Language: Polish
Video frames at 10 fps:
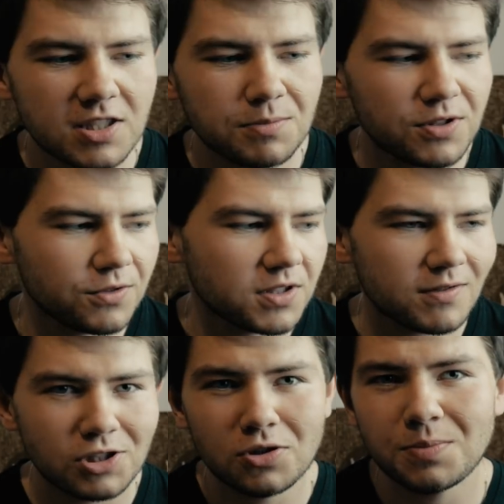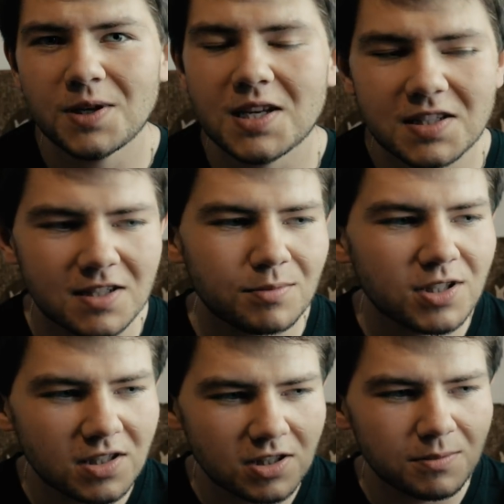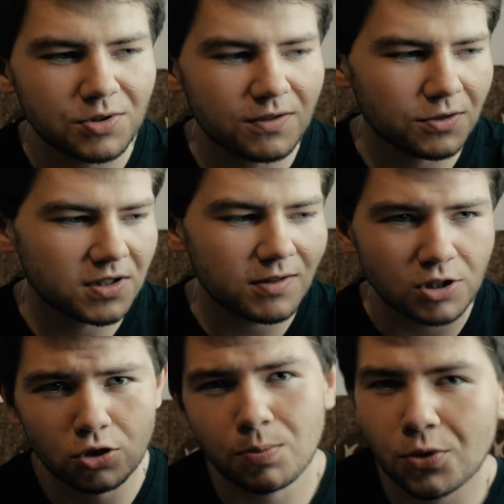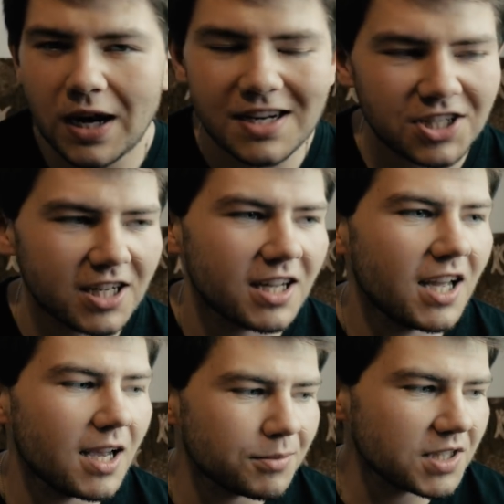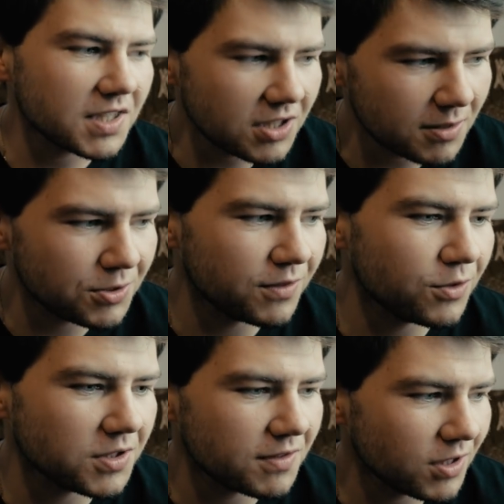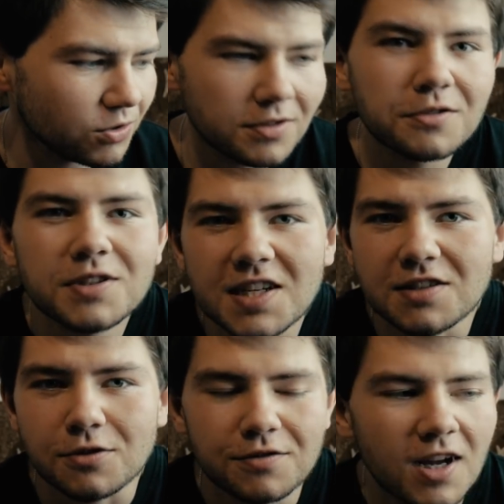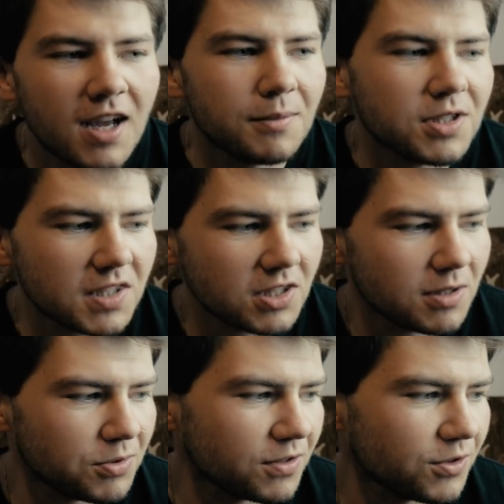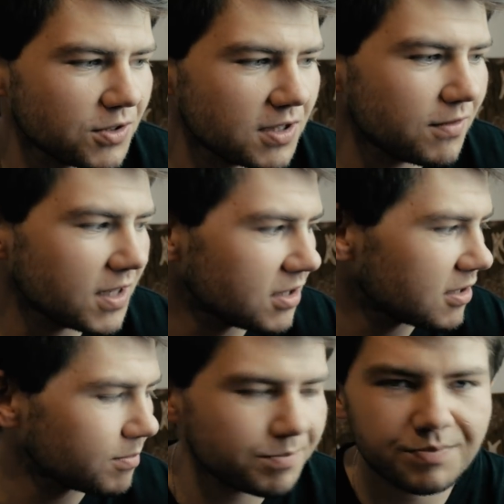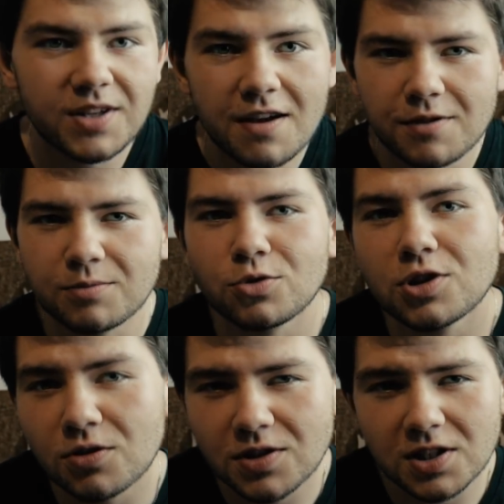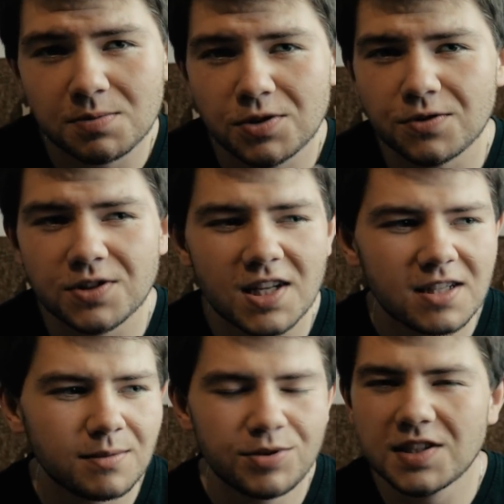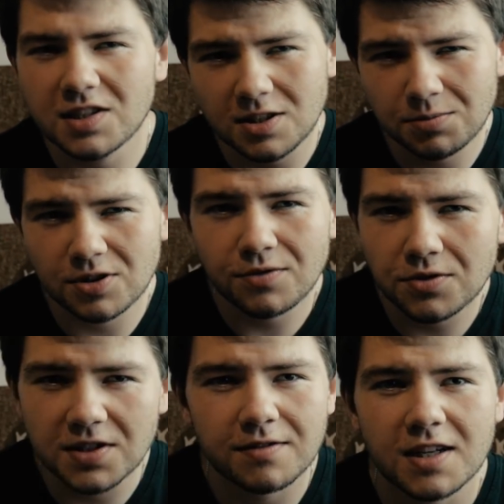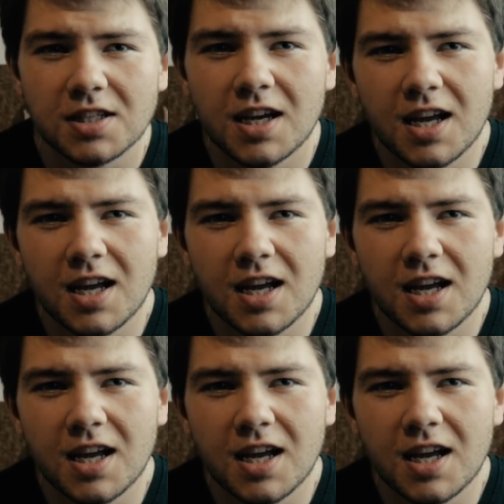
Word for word: się przywiązywać do pieniędzy, przestań się przywiązywać do porażek, przestań się przywiązywać do sukcesów, przestań się przywiązywać, nie wiem, do czego jesteś przywiązany, przestań się przywiązywać.